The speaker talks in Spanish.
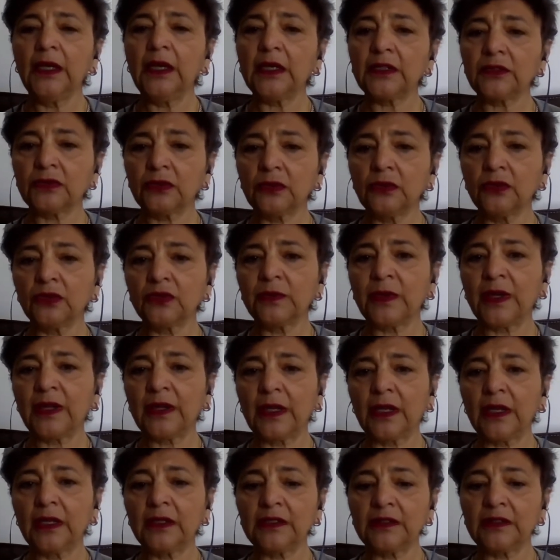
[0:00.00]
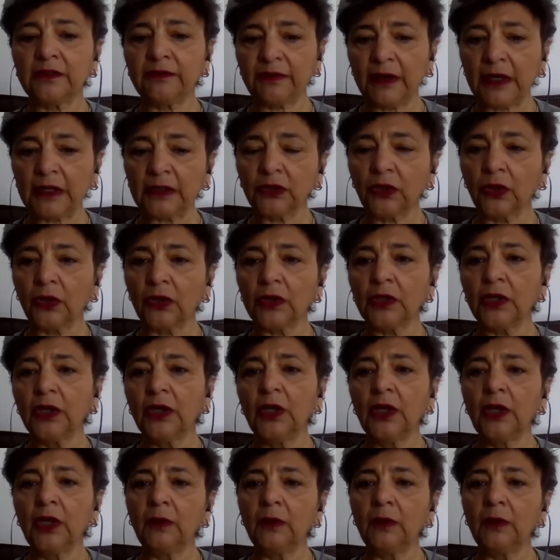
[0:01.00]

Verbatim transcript: eso nos va a dar ese factor